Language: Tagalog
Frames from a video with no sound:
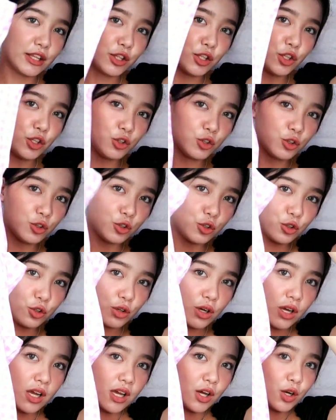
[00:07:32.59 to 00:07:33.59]
Ito yung
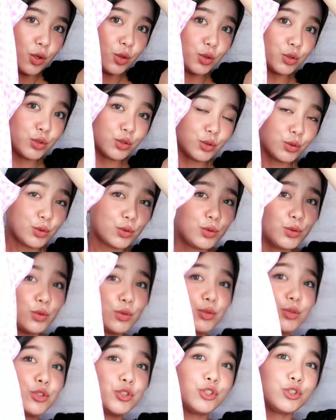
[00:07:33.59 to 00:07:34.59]

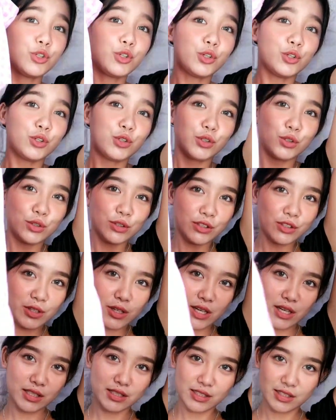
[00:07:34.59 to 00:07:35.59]
usong-usong
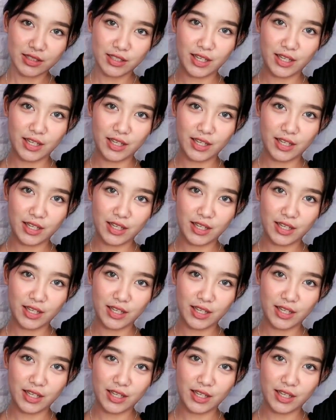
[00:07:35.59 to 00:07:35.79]
dress